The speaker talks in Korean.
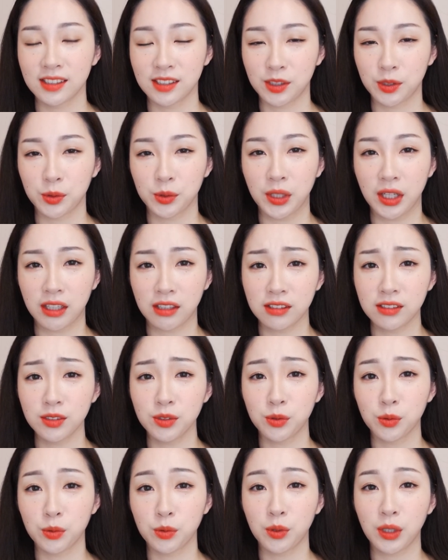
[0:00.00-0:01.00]
그리고
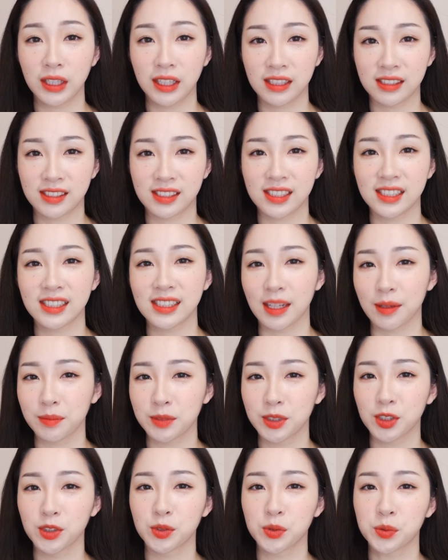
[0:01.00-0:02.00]
댓글도 하나씩
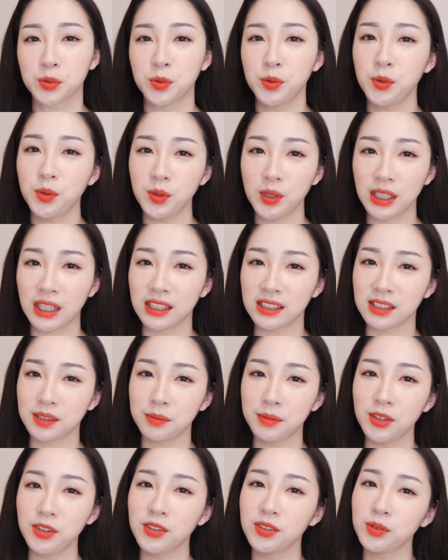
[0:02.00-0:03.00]
남겨주고
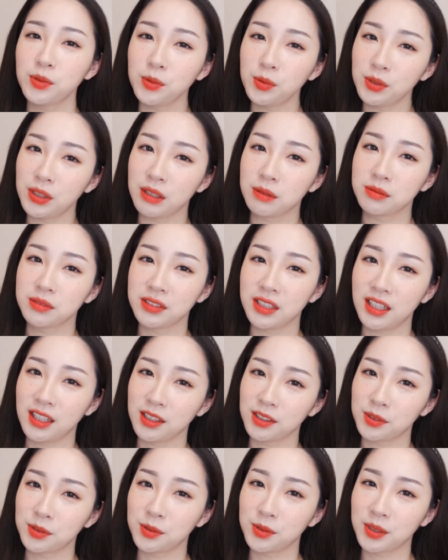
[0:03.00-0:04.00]
가시면 또
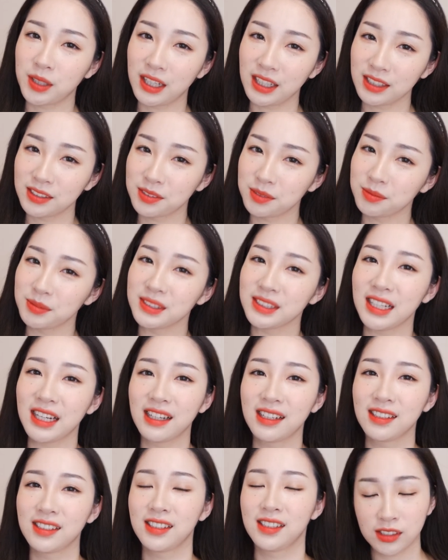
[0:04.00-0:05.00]
감사하도록 하겠습니다.